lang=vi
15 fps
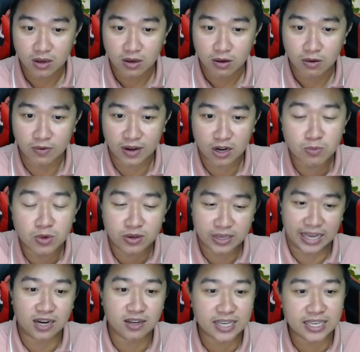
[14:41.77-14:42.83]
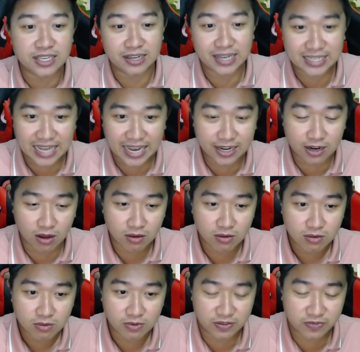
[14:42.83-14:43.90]
và không được nhận cái những cái sai đó
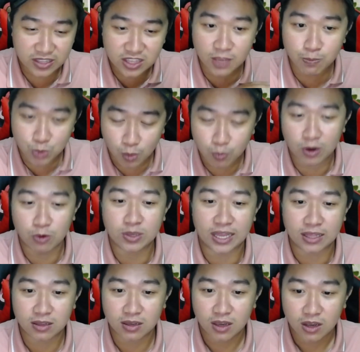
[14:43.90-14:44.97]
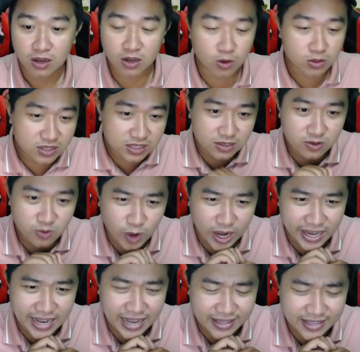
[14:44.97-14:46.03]
và phải tiếp tục đấu tranh còn
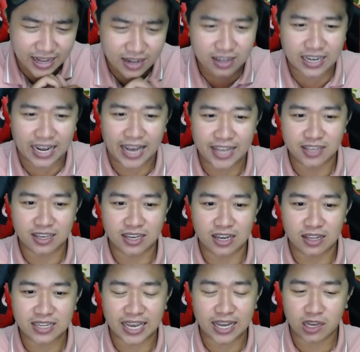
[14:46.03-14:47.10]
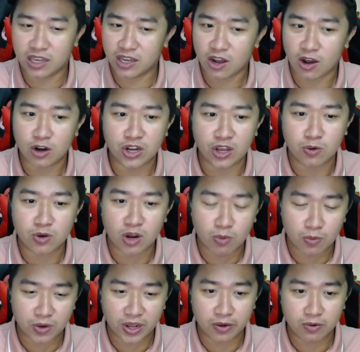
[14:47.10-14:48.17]
ngoài ra tất cả những cái kênh khác thì họ đều nói
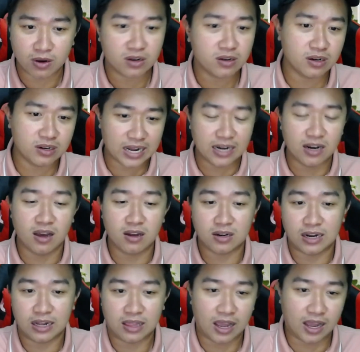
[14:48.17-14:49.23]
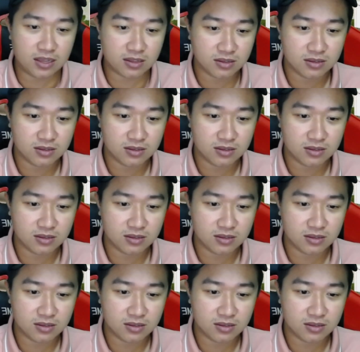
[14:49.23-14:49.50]
một điều rằng lá đơn nó là thật